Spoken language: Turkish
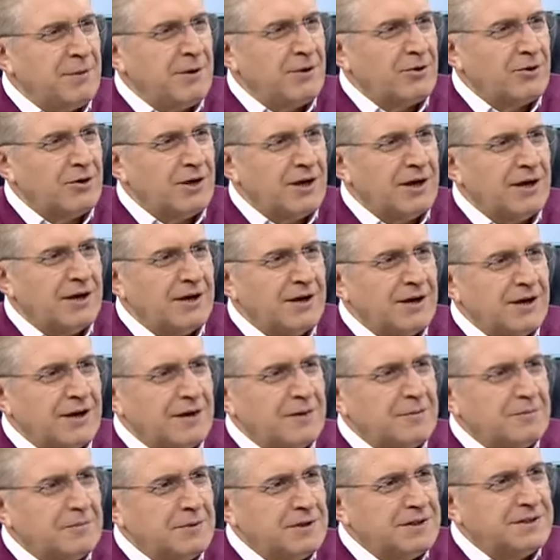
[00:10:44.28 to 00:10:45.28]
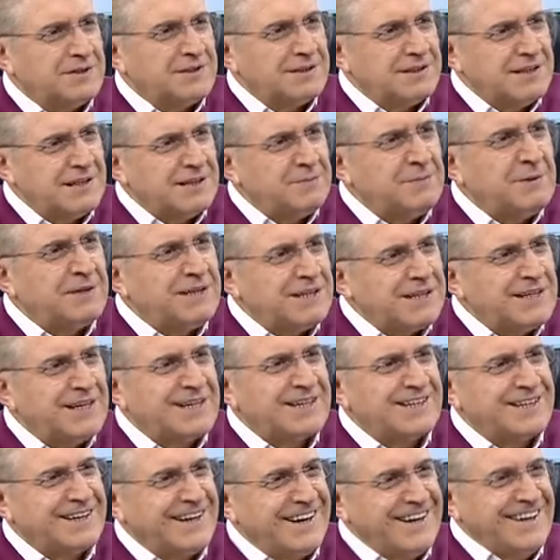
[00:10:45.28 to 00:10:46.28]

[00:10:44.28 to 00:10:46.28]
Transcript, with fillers: de ben ona. Evet. Biz e, gitmedik geldi.